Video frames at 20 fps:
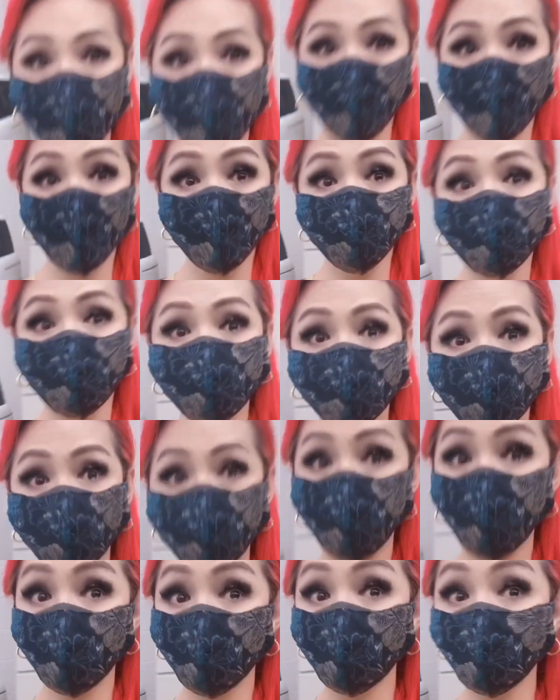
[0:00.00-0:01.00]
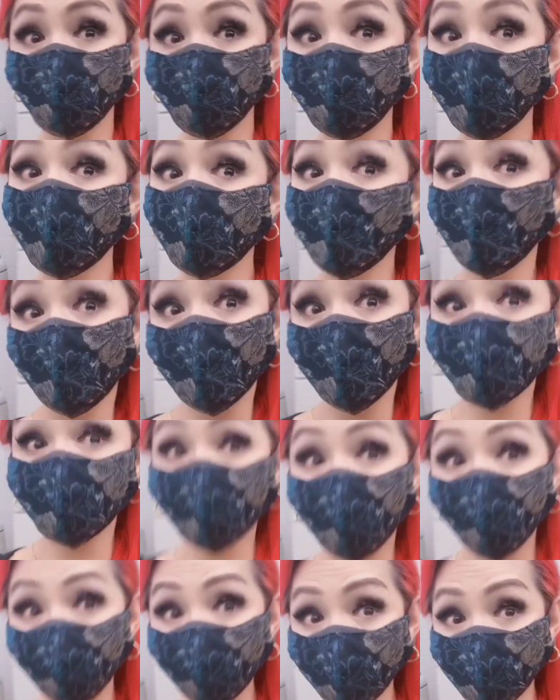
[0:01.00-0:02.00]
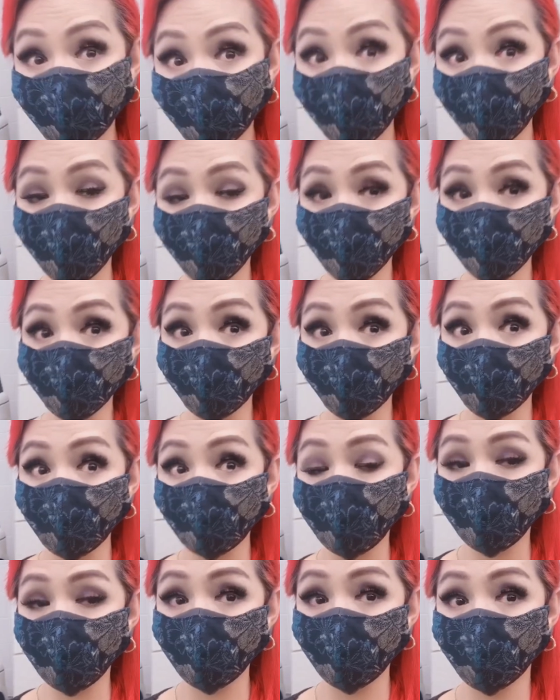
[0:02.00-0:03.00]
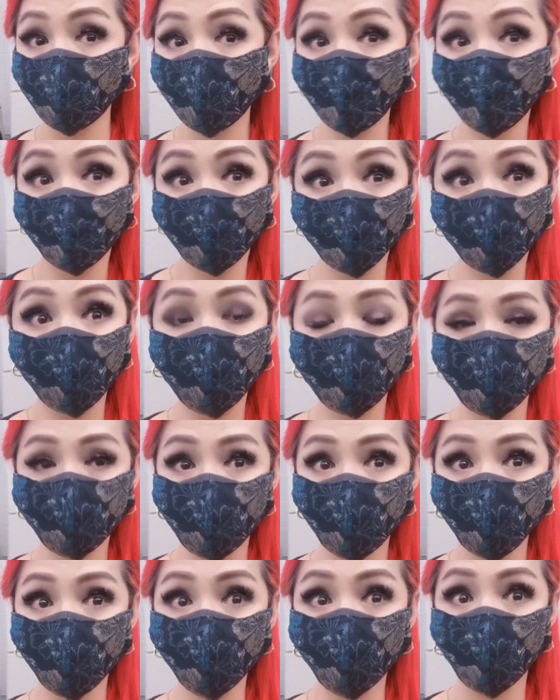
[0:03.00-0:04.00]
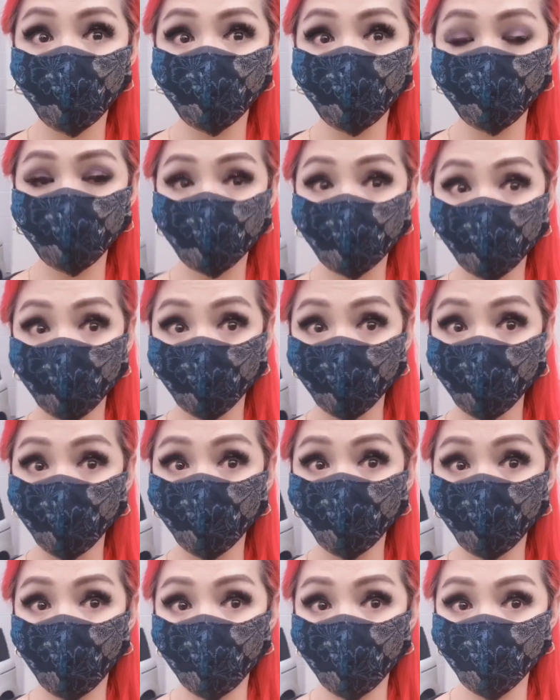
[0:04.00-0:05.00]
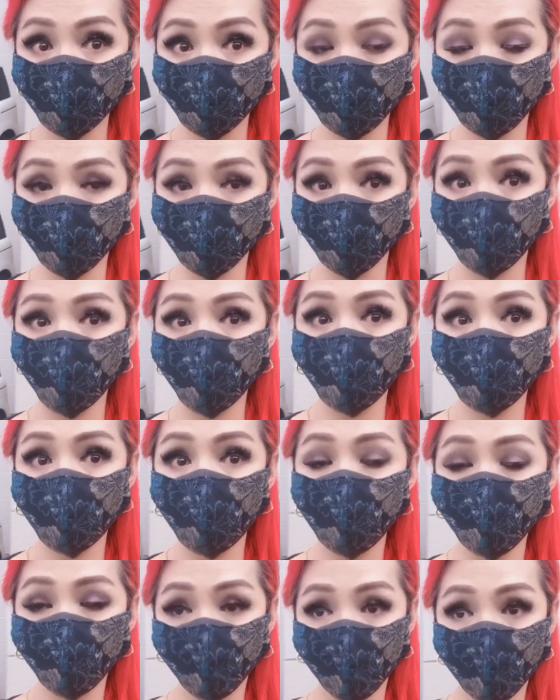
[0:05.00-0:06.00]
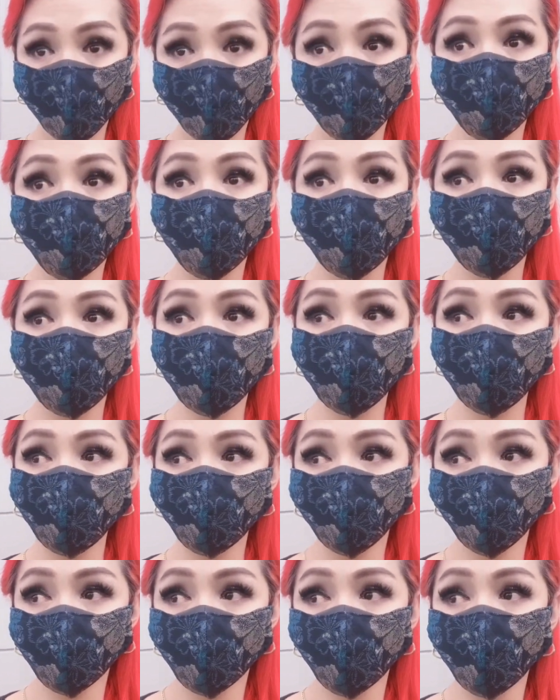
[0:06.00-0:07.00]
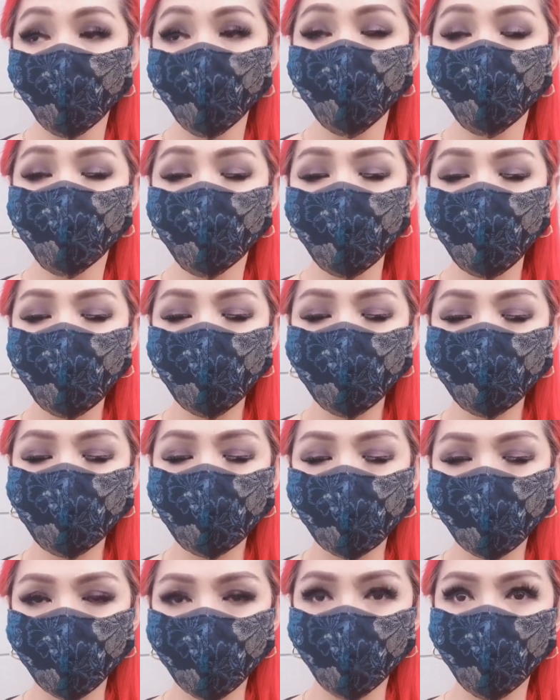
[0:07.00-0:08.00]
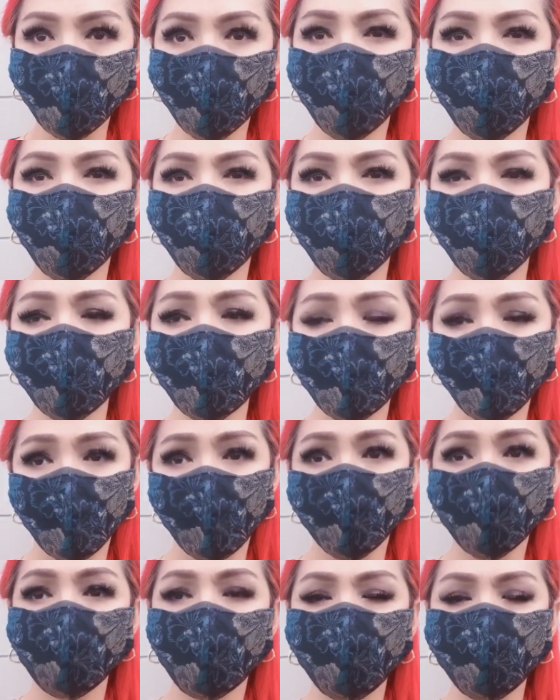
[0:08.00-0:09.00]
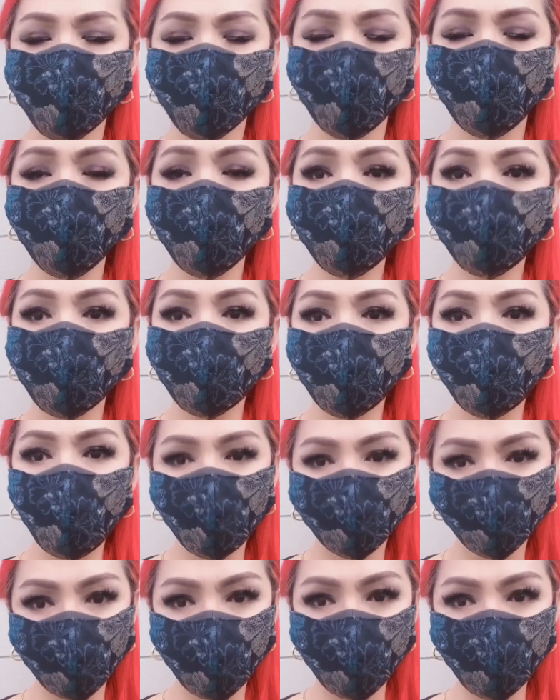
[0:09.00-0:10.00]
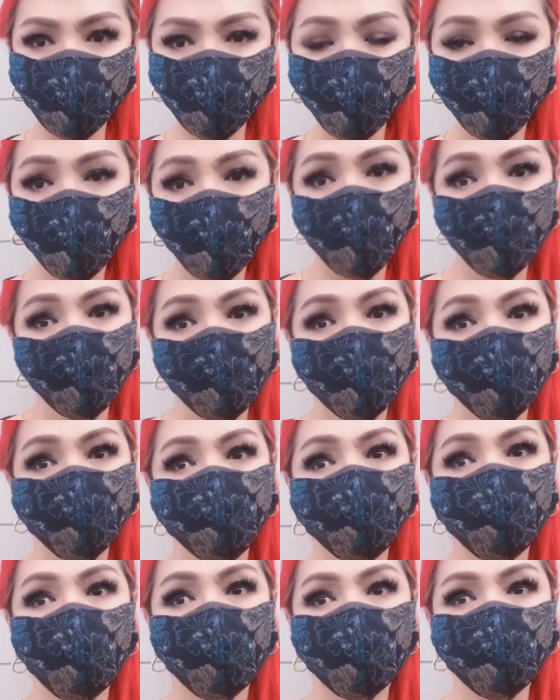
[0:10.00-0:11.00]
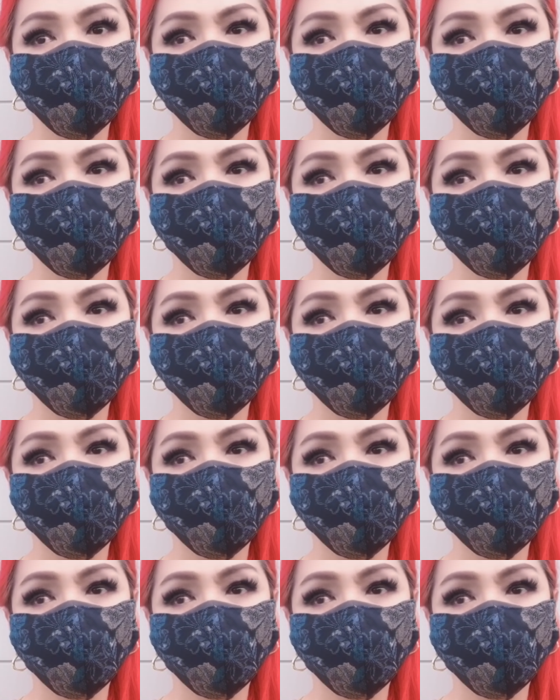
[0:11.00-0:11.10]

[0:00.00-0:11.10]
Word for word: may posibilidad na kahit sino pwede kahit sino pwede magkaroon ng virus na to kaya sana pray lang tayo taimtim na panalangin para